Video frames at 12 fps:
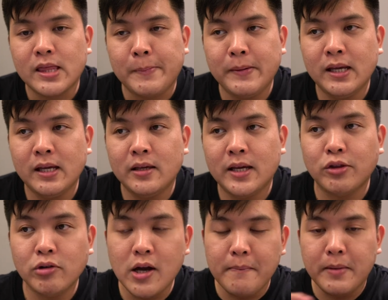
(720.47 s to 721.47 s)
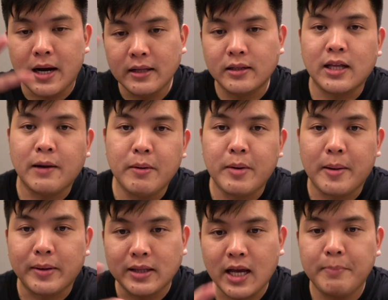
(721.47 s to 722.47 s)
Tapi ya itu gambaran tentang
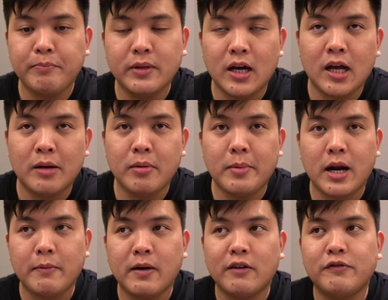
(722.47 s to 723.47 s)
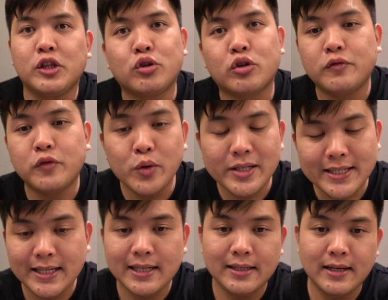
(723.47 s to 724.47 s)
beberapa tab dan beberapa fitur
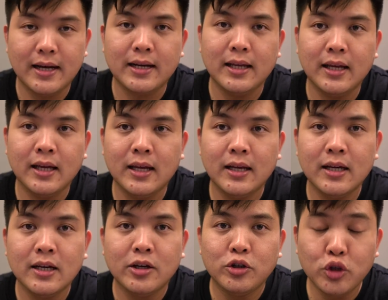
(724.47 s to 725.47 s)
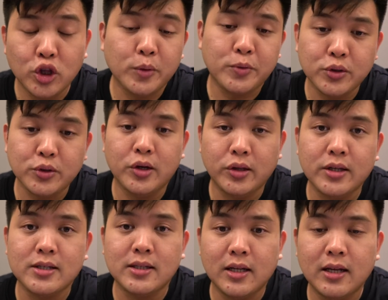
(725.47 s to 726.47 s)
fungsi dari YouTube Studio
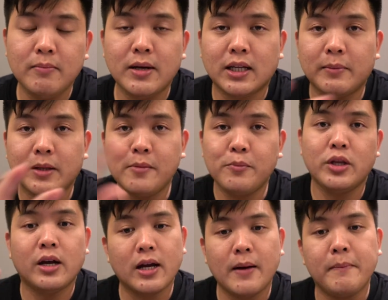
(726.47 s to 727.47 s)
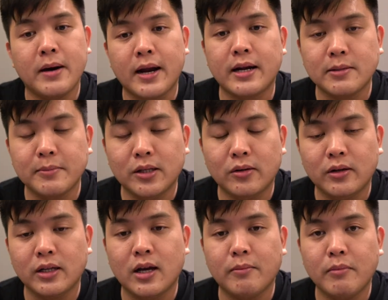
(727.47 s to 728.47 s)
itu sendiri biar teman-teman punya gambaran
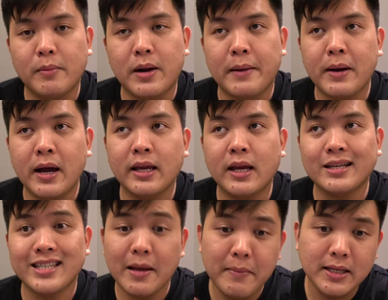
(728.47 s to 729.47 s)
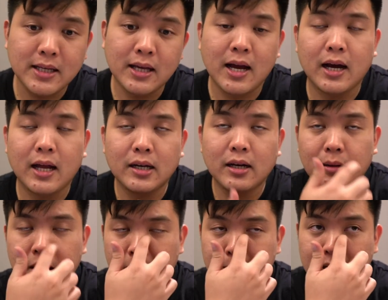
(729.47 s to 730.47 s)
sebetulnya. Beberapa yang saya biasanya akan
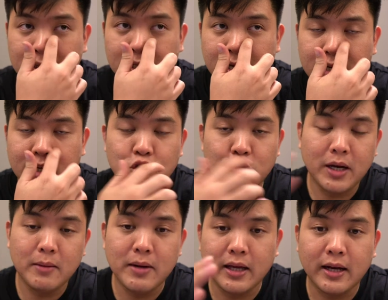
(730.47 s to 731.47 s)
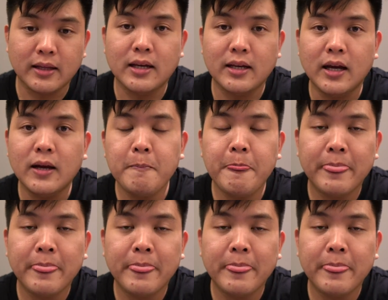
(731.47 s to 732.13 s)
uh, perhatikan ya cuma di bagian yang tadi ya,